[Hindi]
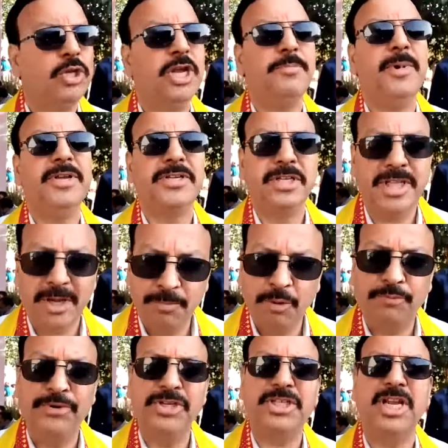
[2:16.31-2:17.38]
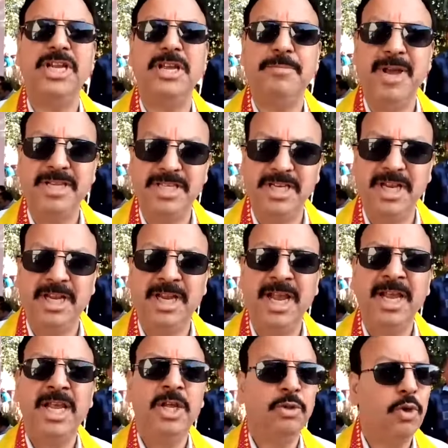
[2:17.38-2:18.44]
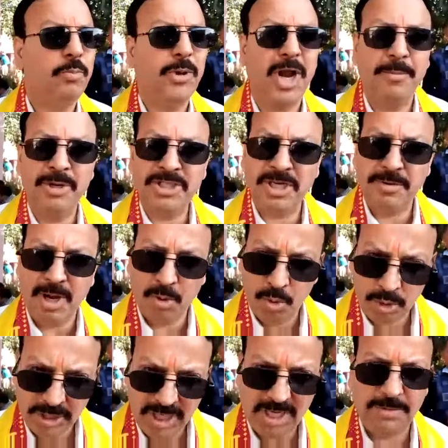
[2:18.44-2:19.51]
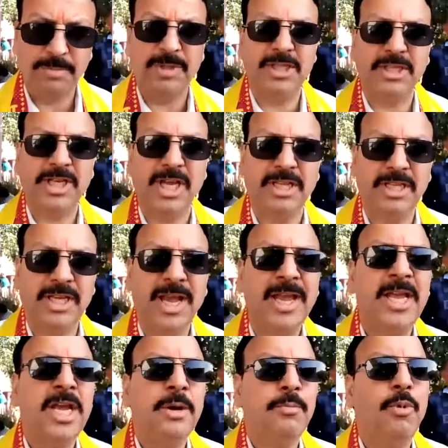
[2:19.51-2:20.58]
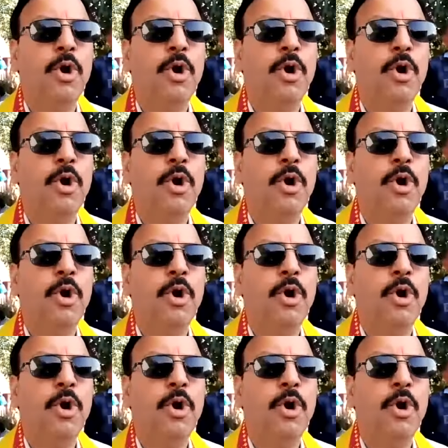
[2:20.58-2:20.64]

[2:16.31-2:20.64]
उनके पास किताबों फीस के लिए पैसे नहीं हैं तो ब्राह्मण सभा उनके लिए भी मदद करती है